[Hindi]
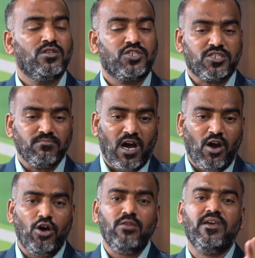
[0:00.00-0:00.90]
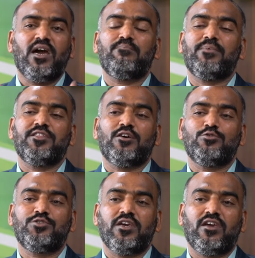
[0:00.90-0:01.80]
जिस माहौल में आप पैदा
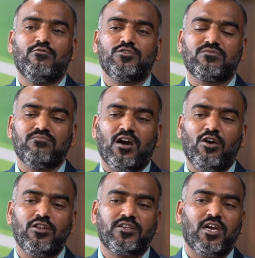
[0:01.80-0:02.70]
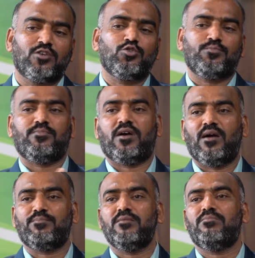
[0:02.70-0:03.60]
होते हैं उस माहौल के अनुरूप
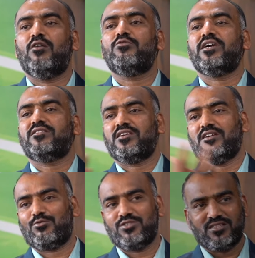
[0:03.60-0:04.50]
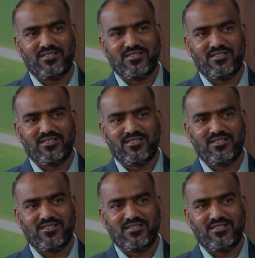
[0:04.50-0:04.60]
आपकी भावनाएं तैयार हो जाती